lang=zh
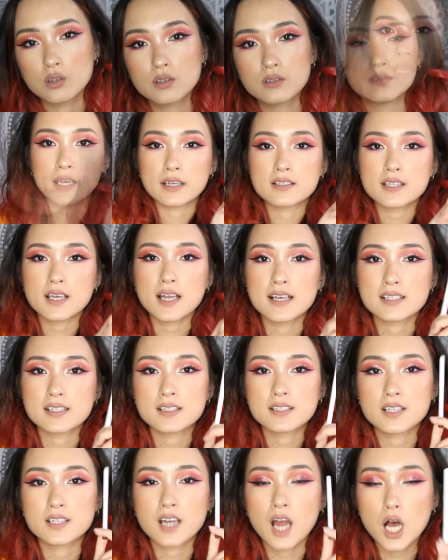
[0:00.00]
OK， 再来
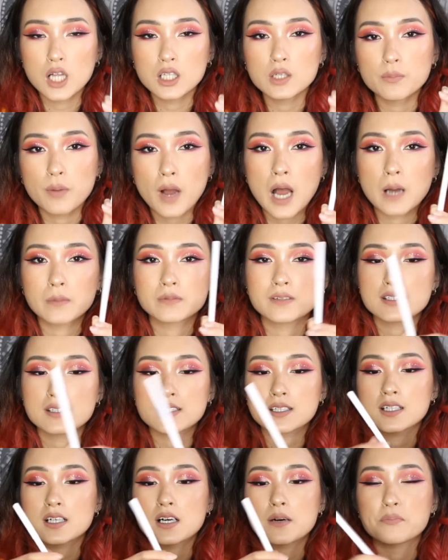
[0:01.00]
是 ColourPop 的
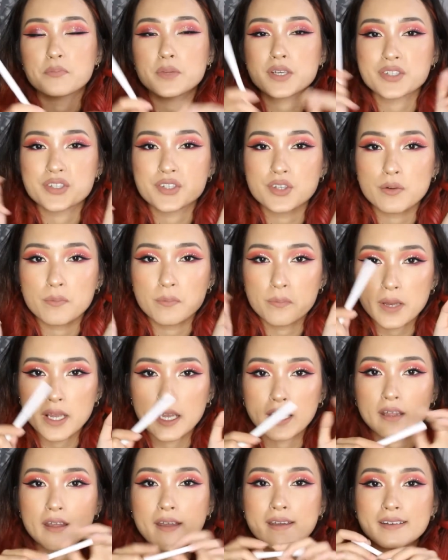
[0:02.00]
这个 Mister
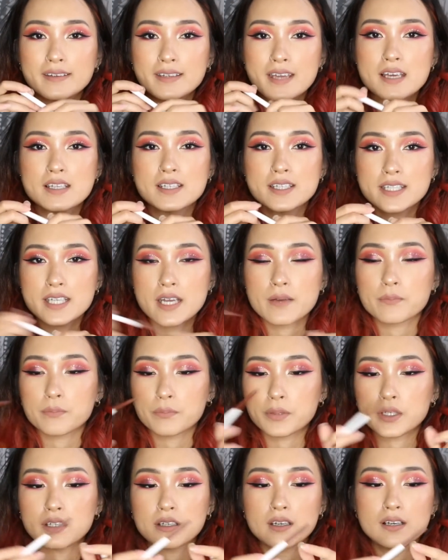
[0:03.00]
Bing 眼线
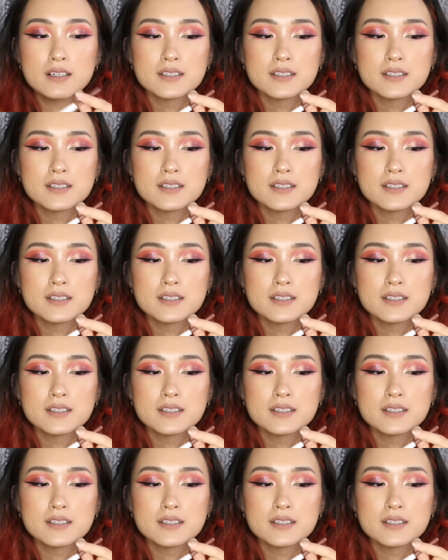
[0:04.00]
笔，